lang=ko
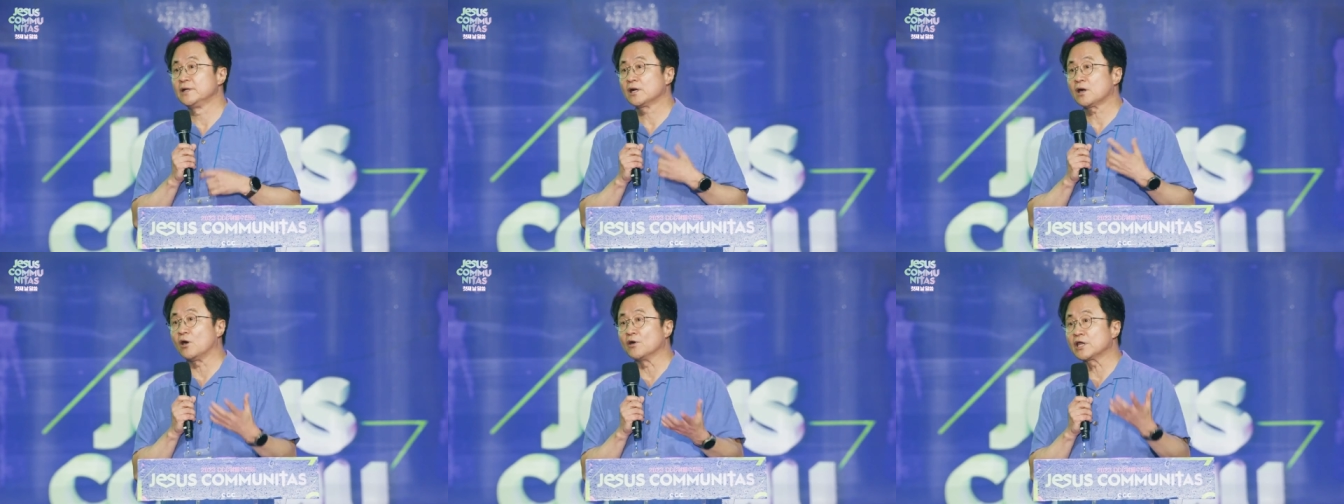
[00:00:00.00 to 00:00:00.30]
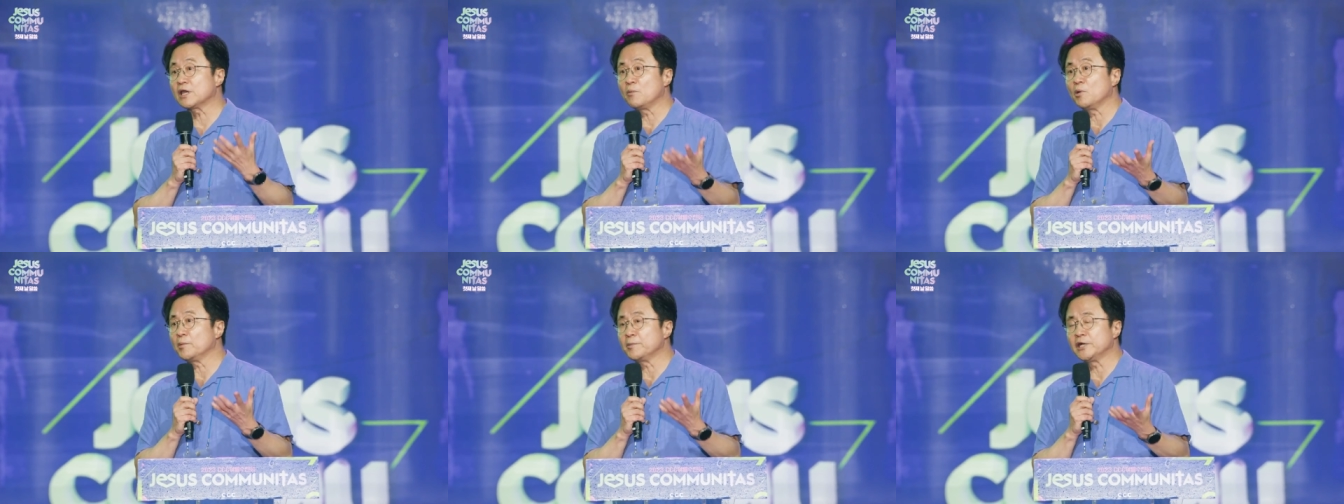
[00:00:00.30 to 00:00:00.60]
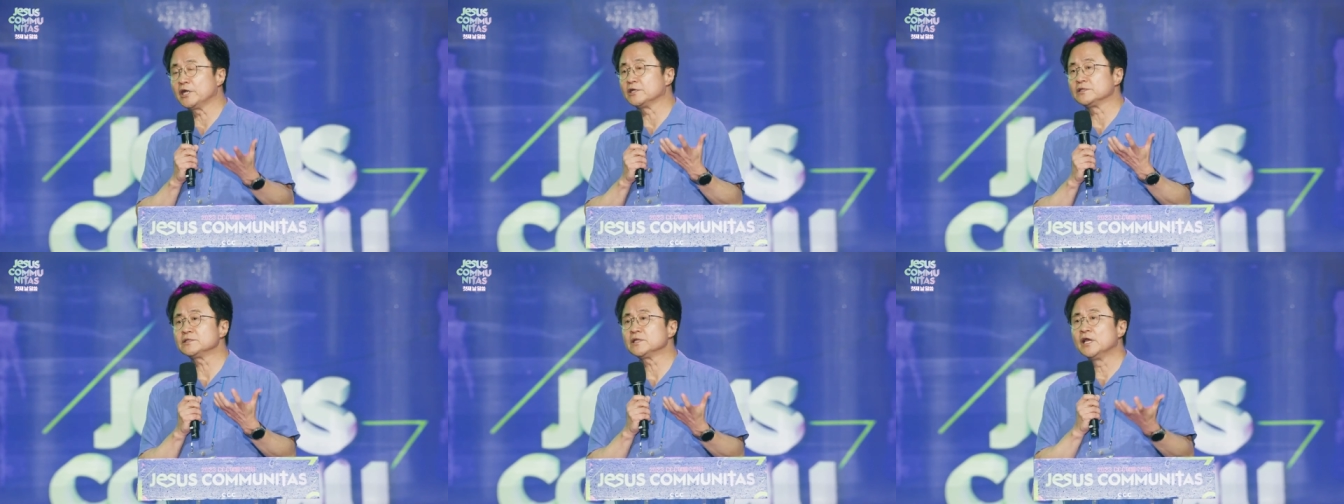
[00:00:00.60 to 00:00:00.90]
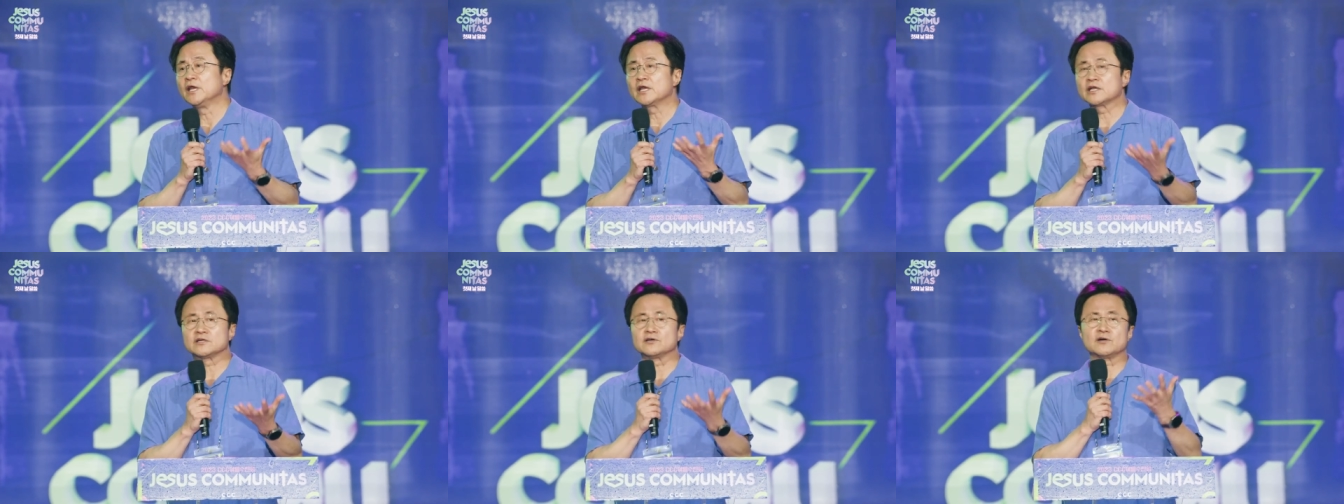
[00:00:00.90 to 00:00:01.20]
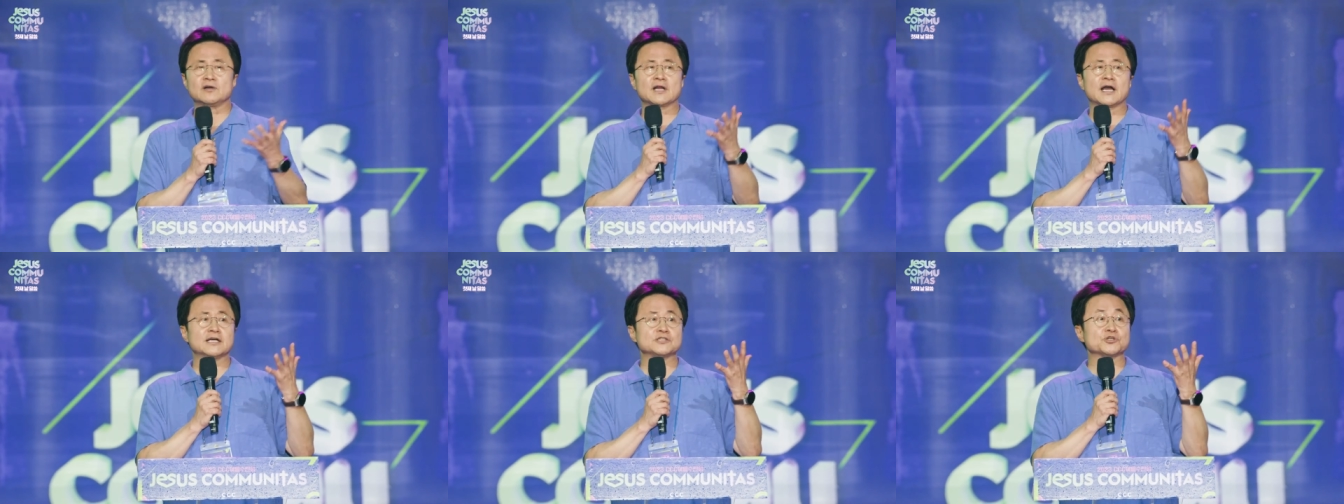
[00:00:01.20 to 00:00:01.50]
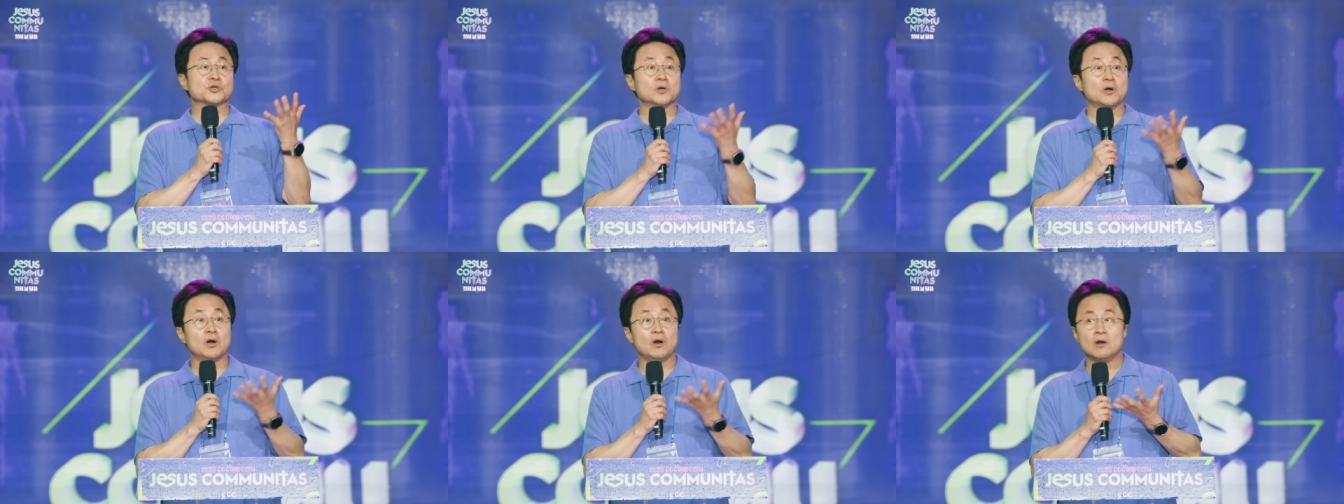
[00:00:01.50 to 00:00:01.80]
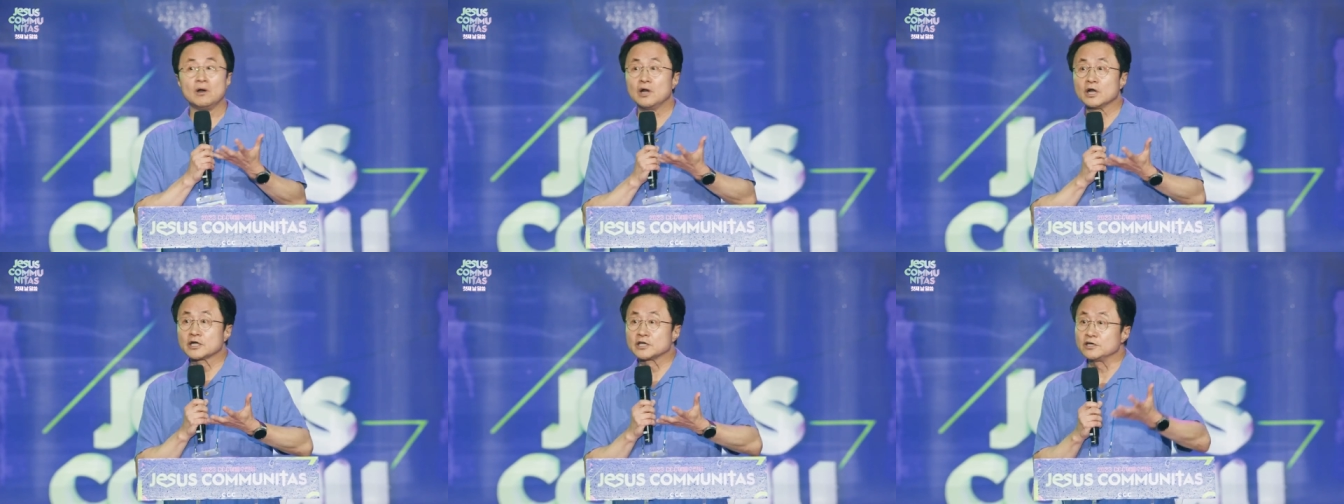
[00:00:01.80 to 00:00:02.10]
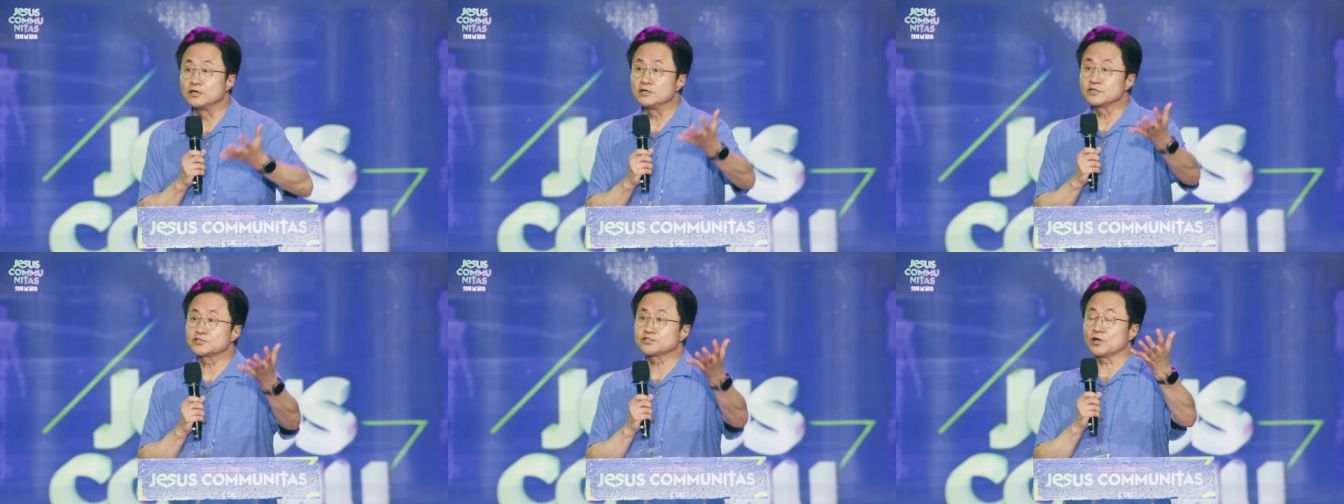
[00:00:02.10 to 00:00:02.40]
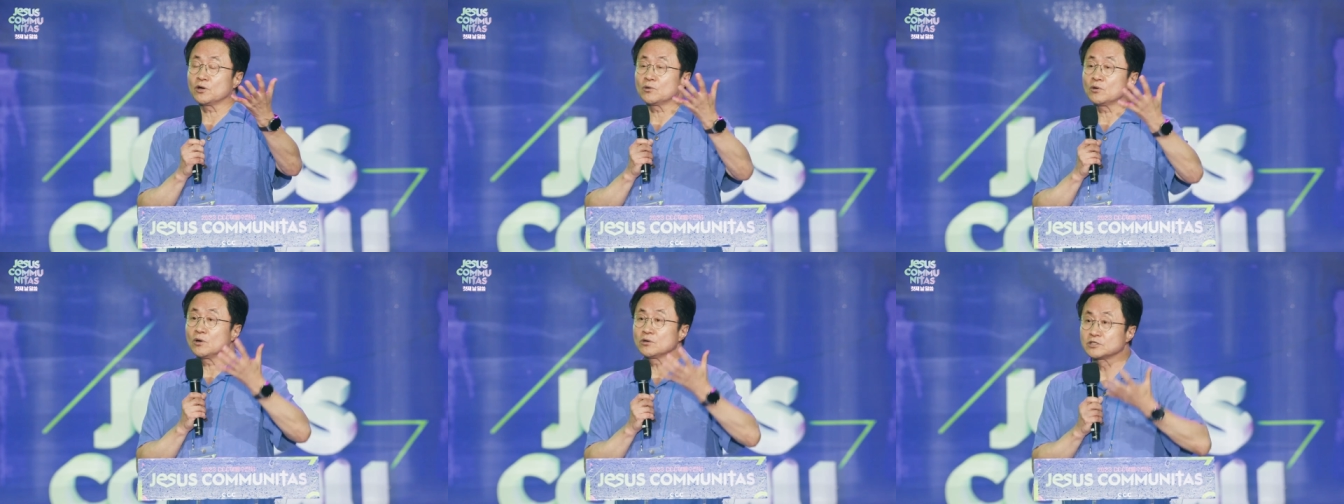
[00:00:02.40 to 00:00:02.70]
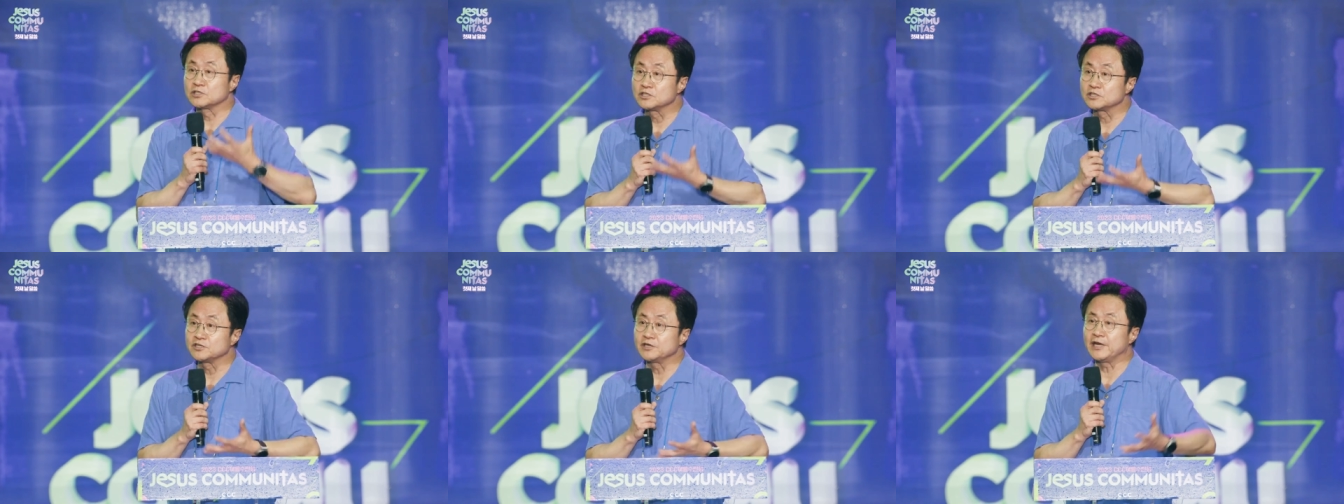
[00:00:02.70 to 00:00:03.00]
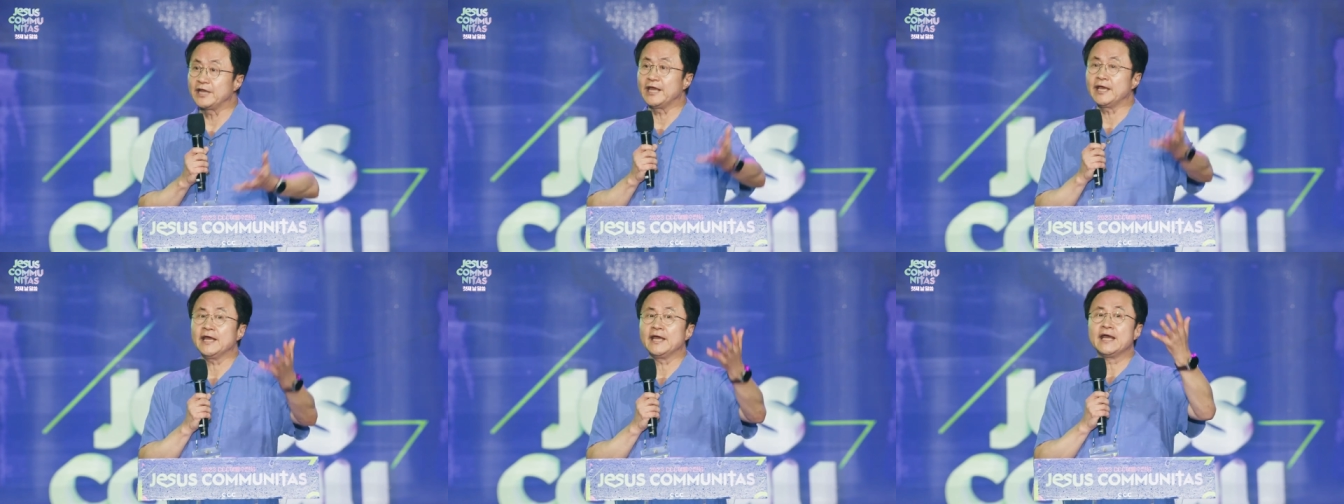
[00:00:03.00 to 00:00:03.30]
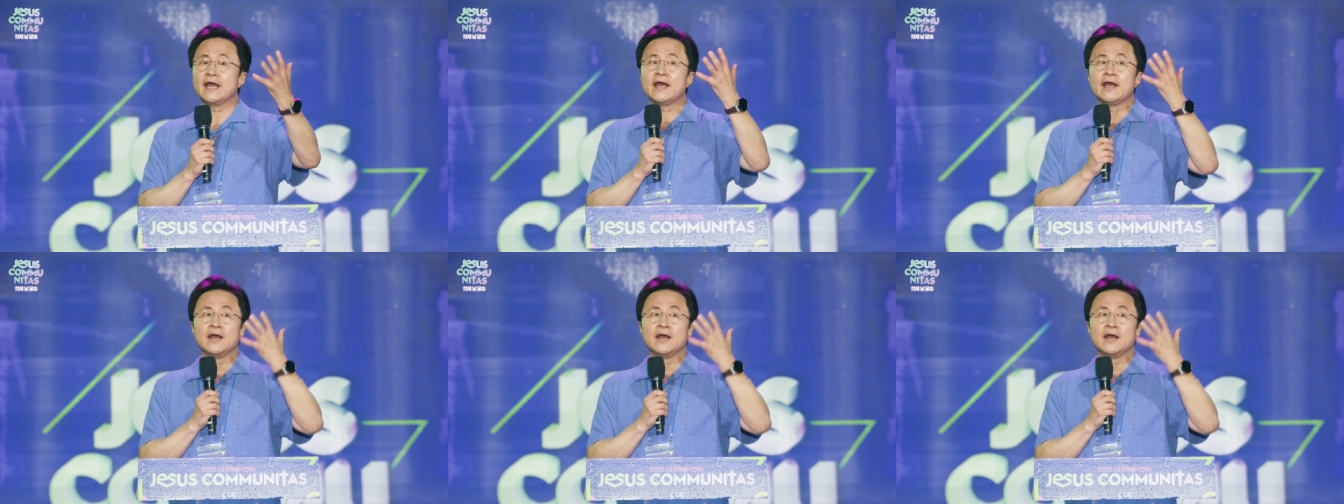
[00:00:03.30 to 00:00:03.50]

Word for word: 거기에 보면은 그걸 가지고 글을 썼고 그 글이